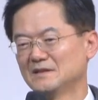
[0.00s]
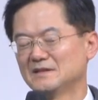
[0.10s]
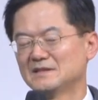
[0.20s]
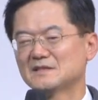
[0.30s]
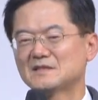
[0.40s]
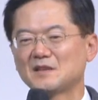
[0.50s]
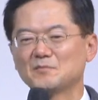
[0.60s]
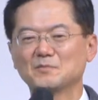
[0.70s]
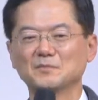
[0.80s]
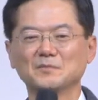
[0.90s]

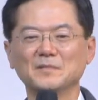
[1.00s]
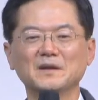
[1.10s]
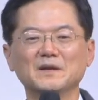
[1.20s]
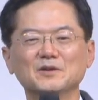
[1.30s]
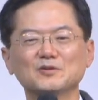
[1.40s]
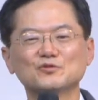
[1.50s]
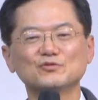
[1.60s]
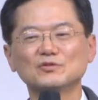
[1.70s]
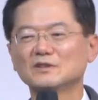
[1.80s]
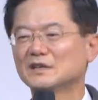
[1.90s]
시스템에
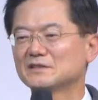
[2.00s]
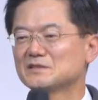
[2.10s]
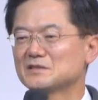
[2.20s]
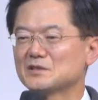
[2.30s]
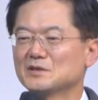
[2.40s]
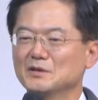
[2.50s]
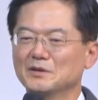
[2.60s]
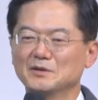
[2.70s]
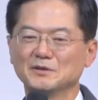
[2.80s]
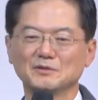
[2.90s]
순응하든지
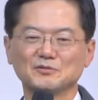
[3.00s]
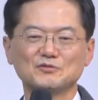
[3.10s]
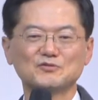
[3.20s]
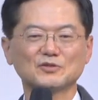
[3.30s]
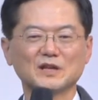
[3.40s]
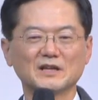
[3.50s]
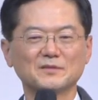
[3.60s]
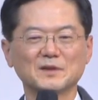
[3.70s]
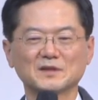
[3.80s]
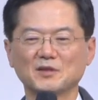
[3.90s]
둘 중에
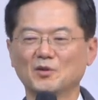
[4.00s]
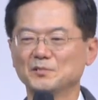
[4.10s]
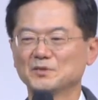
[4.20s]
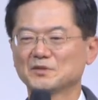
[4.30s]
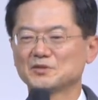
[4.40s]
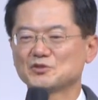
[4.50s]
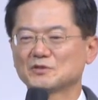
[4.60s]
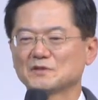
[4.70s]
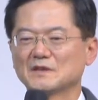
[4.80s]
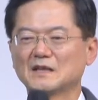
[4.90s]
하나밖에 없는 거죠.
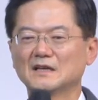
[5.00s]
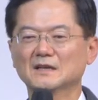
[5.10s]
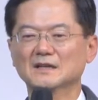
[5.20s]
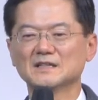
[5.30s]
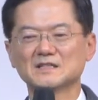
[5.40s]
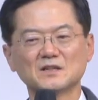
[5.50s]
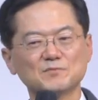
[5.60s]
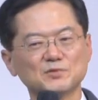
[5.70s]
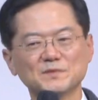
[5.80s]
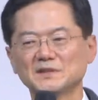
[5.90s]
그러나
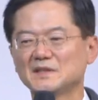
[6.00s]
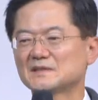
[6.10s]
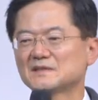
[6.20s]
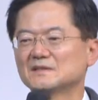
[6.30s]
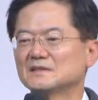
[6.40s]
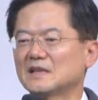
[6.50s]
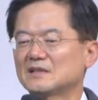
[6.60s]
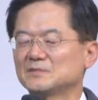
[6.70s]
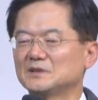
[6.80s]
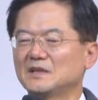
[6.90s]
성품에 대해서는
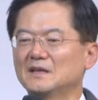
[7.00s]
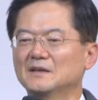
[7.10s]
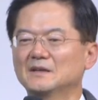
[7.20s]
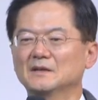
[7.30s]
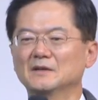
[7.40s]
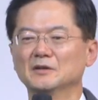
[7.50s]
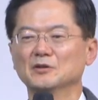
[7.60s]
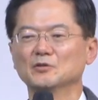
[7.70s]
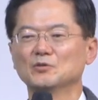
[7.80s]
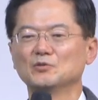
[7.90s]
다릅니다.
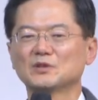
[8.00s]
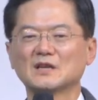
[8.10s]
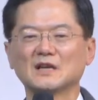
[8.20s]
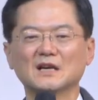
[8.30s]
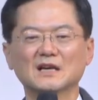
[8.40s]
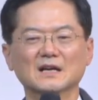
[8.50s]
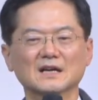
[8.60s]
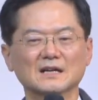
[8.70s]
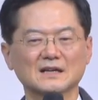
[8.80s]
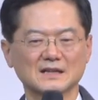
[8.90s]
우리가
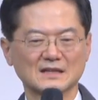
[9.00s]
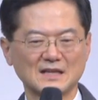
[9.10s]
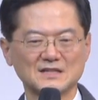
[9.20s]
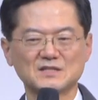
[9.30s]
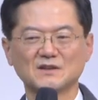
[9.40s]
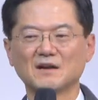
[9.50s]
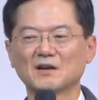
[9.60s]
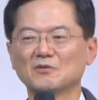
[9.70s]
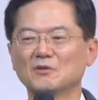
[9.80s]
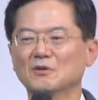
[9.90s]

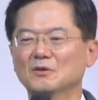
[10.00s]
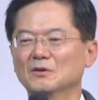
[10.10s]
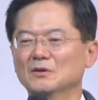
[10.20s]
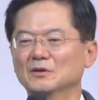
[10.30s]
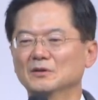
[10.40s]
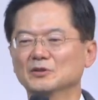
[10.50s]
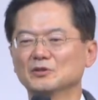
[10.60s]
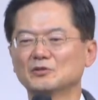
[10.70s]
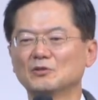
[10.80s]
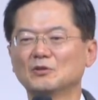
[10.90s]
간청하고
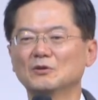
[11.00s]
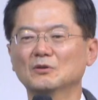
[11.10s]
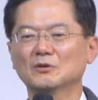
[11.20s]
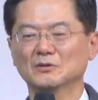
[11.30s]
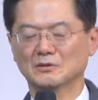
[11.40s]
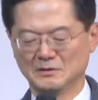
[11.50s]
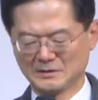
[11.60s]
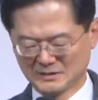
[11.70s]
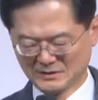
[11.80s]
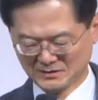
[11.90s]
또
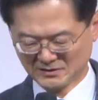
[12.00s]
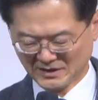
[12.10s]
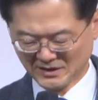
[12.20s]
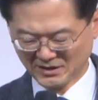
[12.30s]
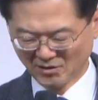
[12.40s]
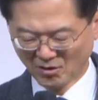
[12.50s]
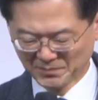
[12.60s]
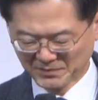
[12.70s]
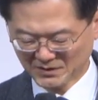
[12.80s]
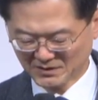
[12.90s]
그렇게
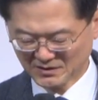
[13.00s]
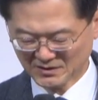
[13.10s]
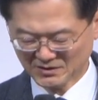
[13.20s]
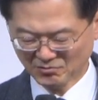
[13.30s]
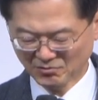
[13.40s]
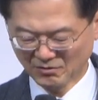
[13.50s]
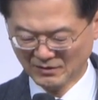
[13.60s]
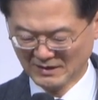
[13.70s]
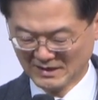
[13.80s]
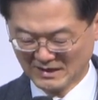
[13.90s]
엎드리기도
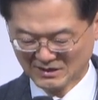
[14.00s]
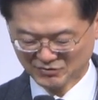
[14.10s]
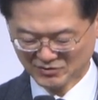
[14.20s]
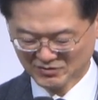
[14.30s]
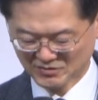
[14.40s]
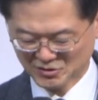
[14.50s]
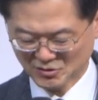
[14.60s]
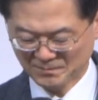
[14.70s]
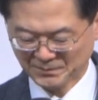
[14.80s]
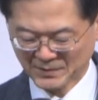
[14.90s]
할 수 있는 거죠.
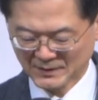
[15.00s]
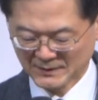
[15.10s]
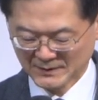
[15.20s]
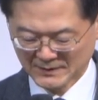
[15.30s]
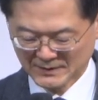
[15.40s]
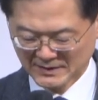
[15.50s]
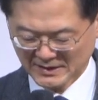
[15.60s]
예,